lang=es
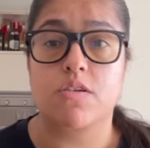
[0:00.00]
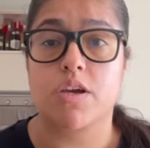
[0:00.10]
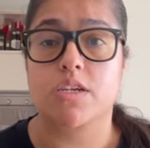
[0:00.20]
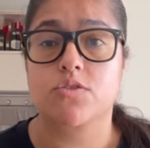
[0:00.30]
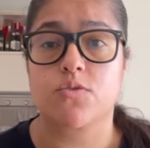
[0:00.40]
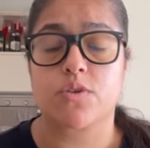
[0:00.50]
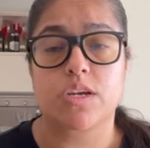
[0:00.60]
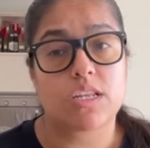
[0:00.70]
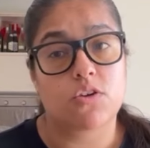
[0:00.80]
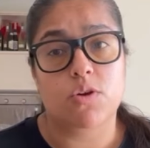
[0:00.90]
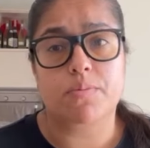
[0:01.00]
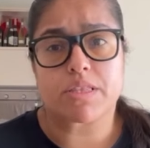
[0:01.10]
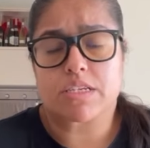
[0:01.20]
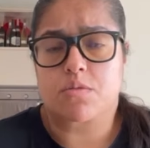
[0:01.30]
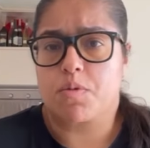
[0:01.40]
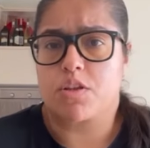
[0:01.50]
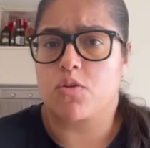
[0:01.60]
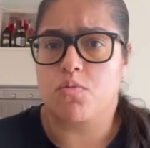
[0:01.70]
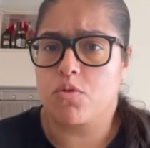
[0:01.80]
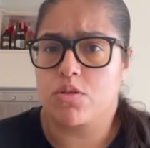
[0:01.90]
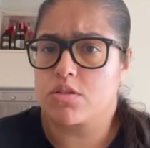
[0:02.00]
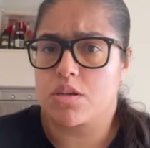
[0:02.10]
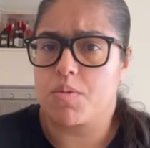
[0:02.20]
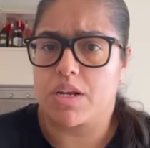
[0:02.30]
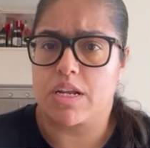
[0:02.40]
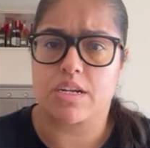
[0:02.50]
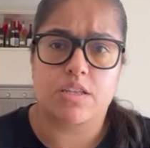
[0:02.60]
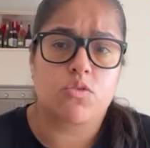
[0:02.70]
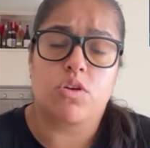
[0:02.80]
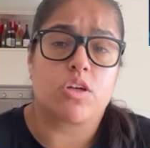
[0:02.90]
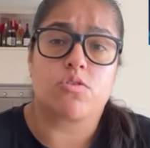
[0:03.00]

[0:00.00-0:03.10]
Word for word: debían sufrir y obviamente se perdieron puntos de manera ridícula.